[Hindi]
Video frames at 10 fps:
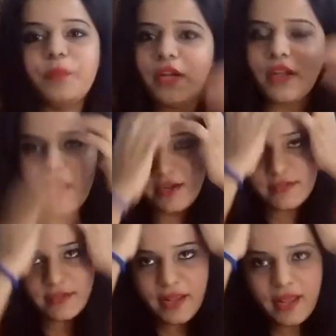प्रकार
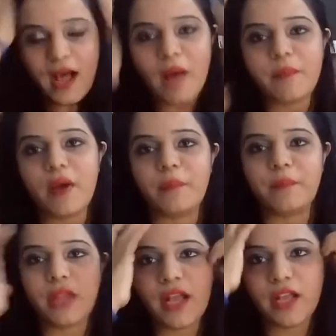से आप
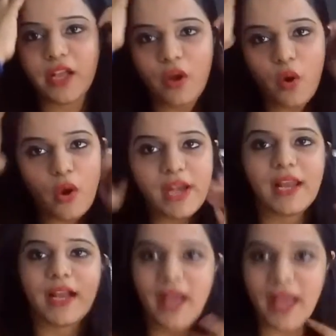अपने अगर ऑयल
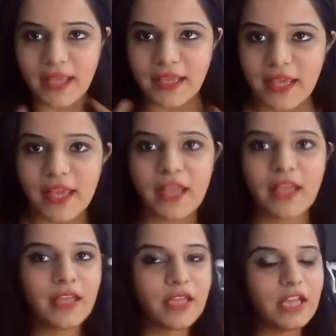लगाएंगे
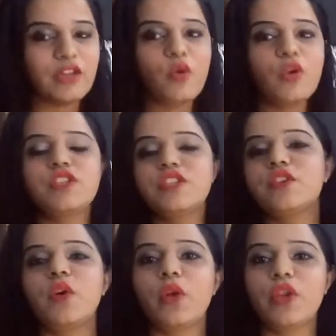इन दो चीज़ों
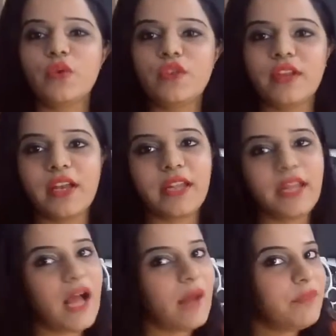को यूज़ करके
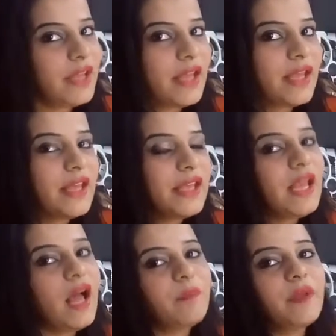आप देखेंगे कि
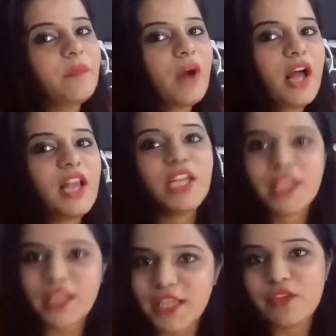आपके बाल
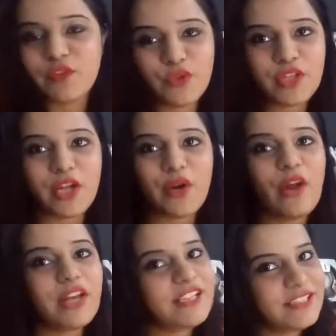कितने सुंदर और
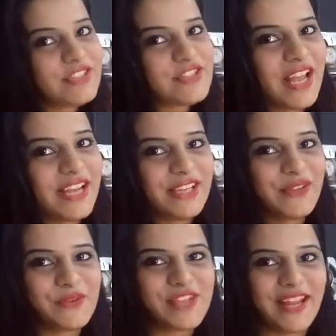कितने शाइनी
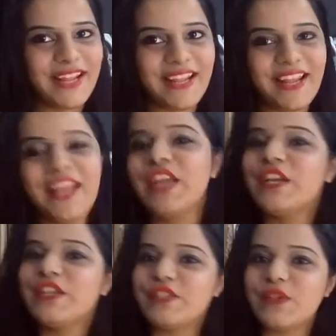हो जाएंगे
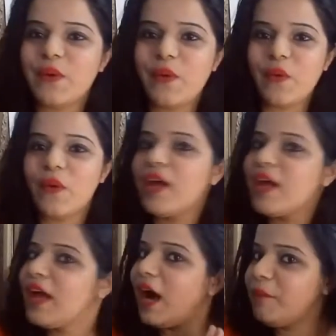सो
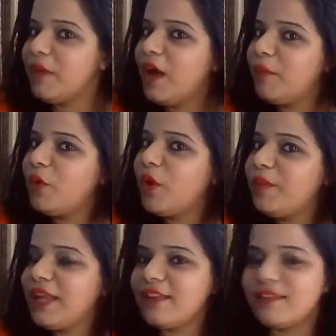so, अब मैं आपको अभी
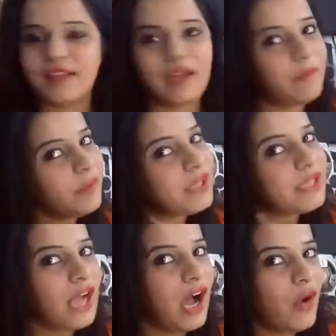नेक्स्ट क्लिपिंग में
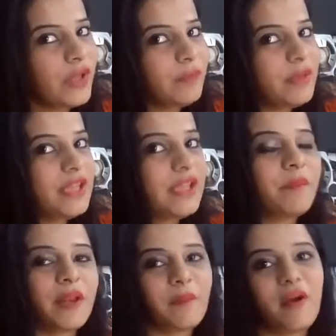दिखाऊंगी भी कि
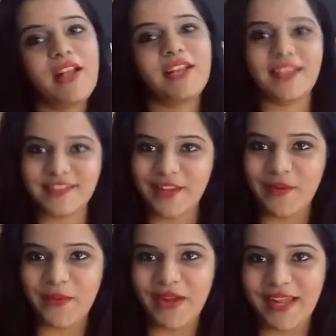मेरे बाल कैसे
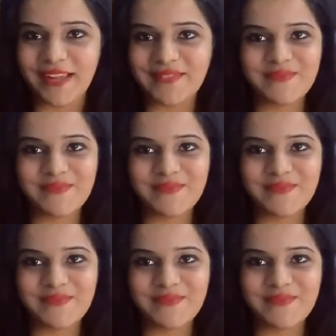हो गए